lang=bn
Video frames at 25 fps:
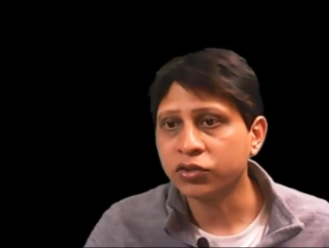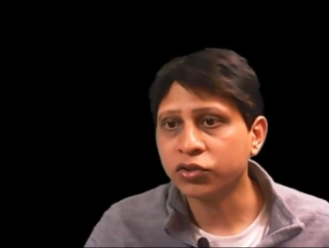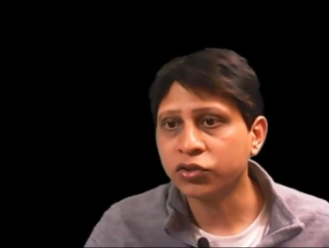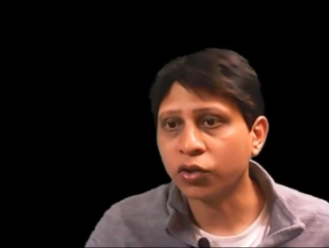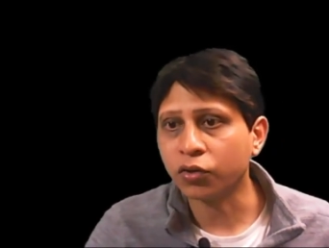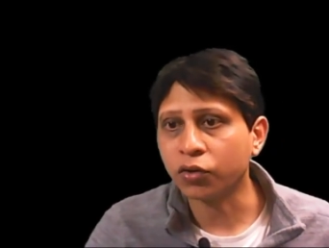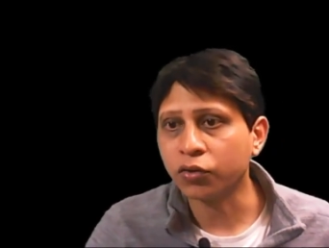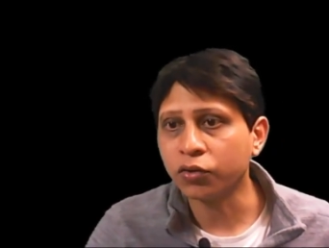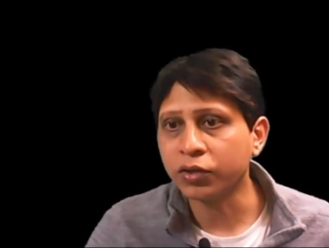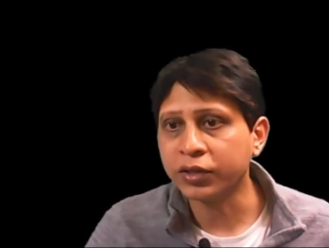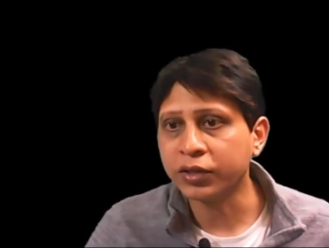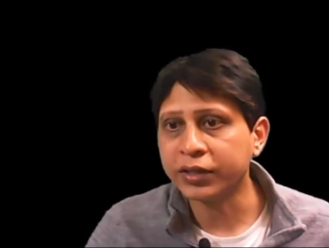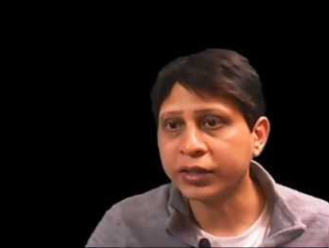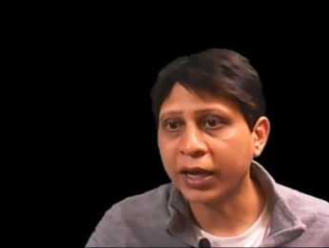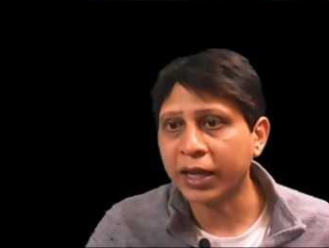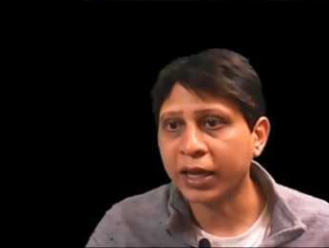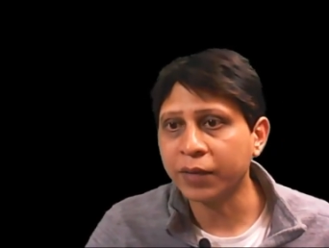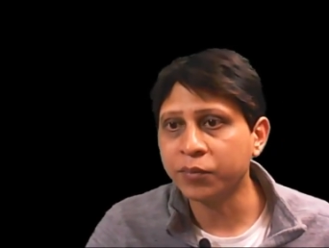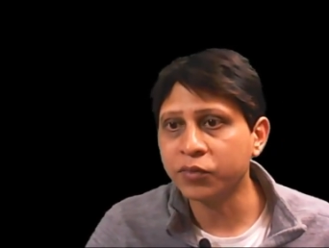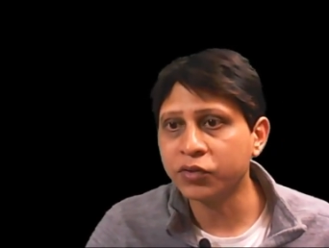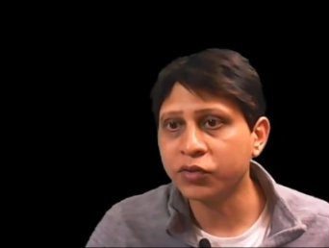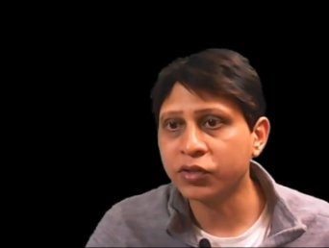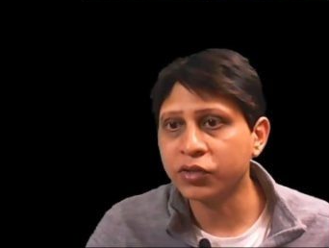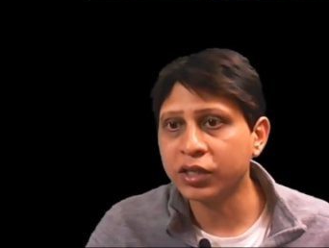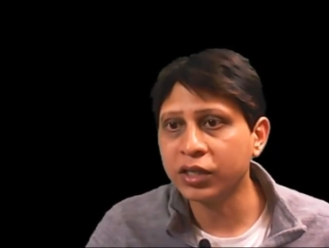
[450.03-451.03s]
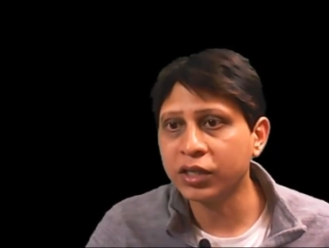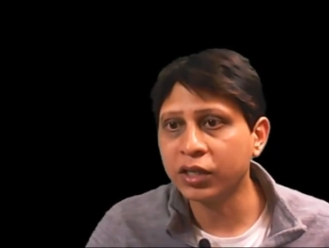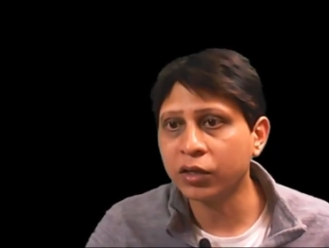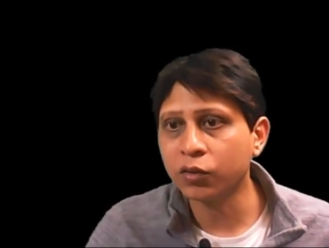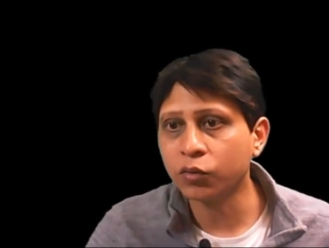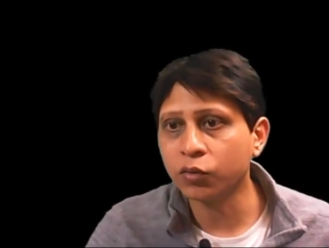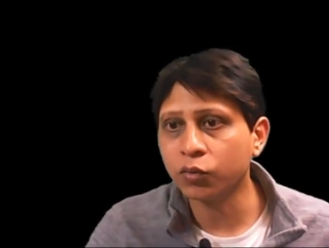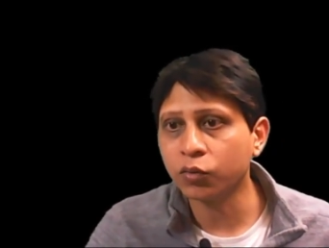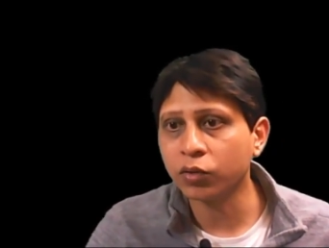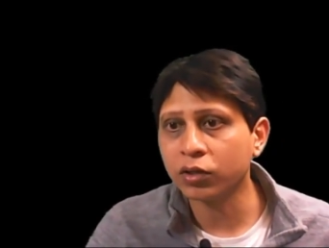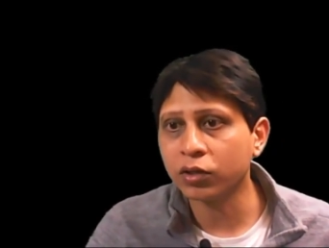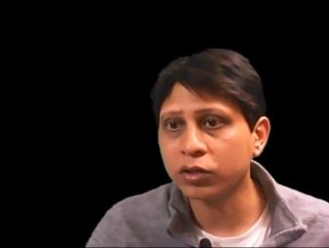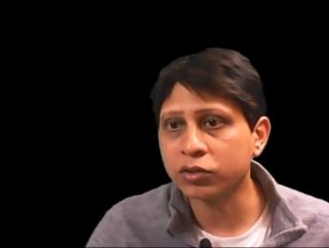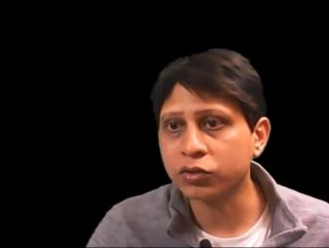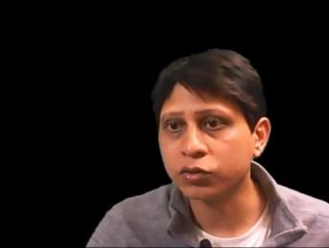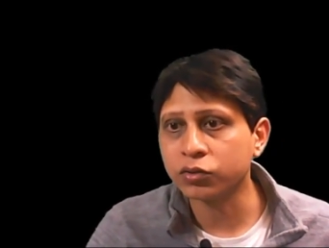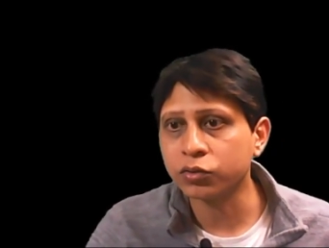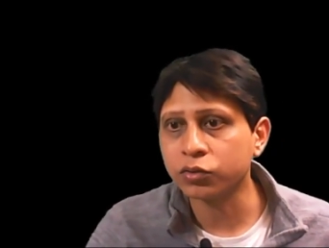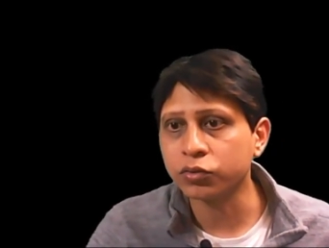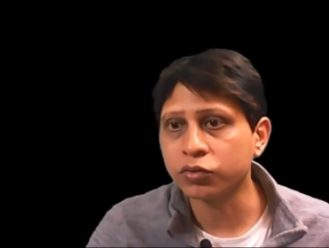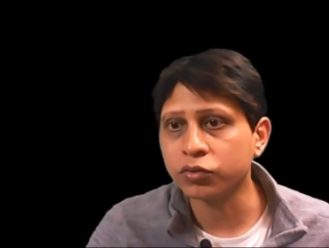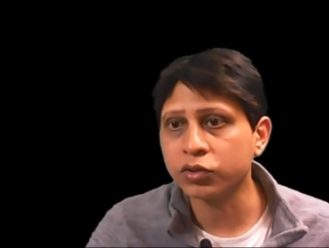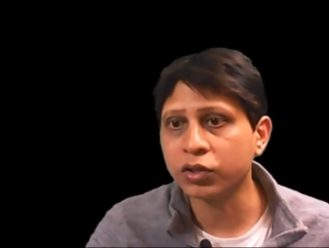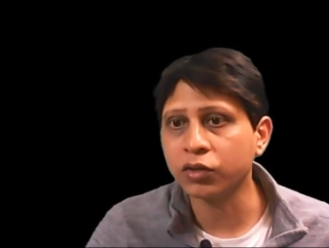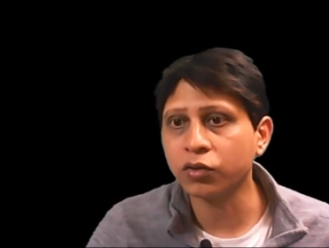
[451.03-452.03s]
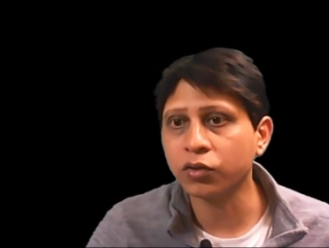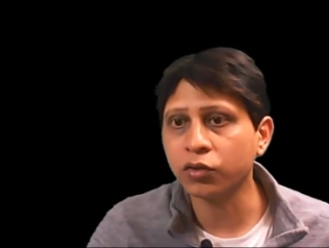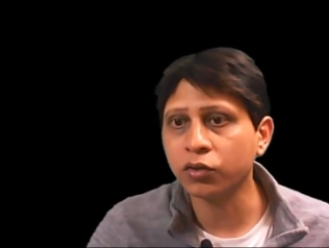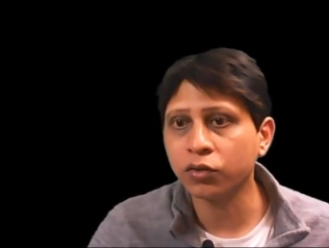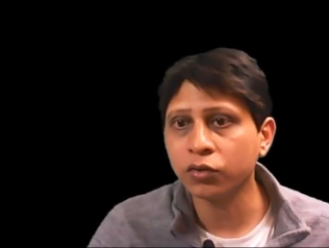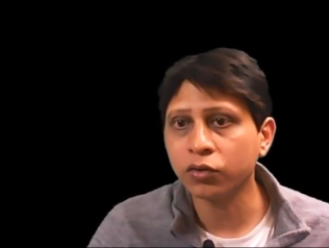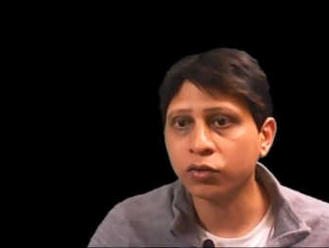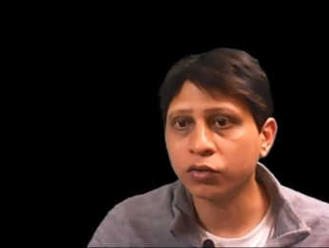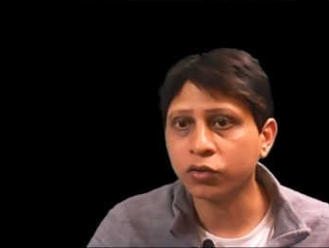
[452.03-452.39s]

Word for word: যখন টাইম টি ইকুয়ালস টু জিরো